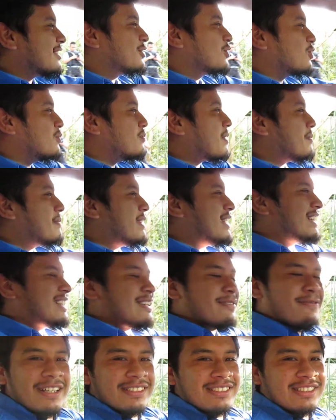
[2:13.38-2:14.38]

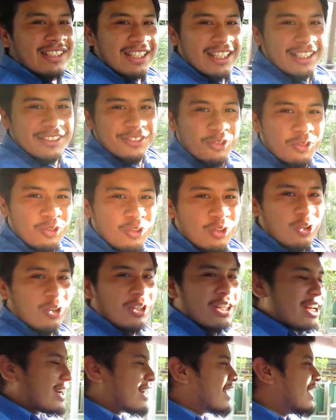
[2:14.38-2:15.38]
sumamente fácil, es un
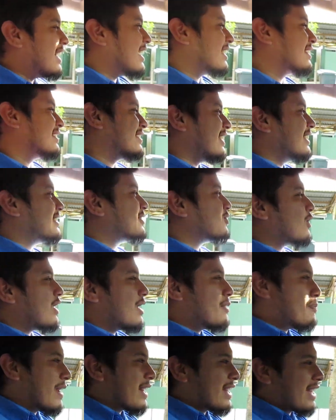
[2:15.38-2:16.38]
dólar el acceso
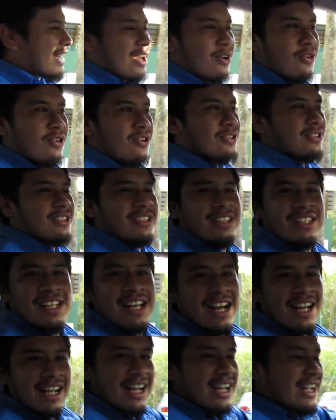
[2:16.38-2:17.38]
al parqueo
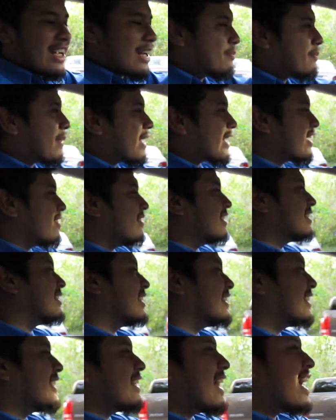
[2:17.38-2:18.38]
acá en el Parque
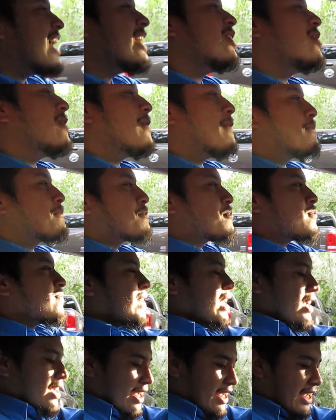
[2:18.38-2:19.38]
Bicentenario
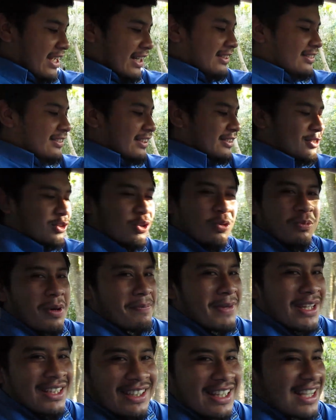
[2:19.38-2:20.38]
es
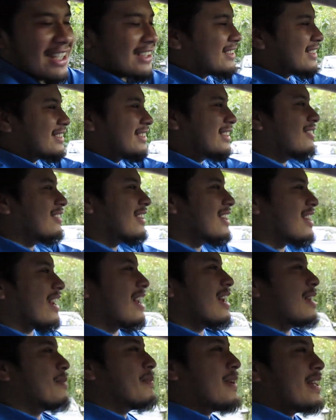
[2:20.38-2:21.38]
sumamente accesible.
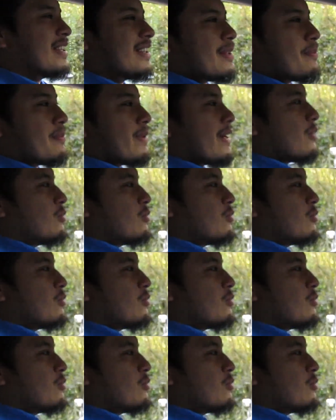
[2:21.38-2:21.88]
Realmente para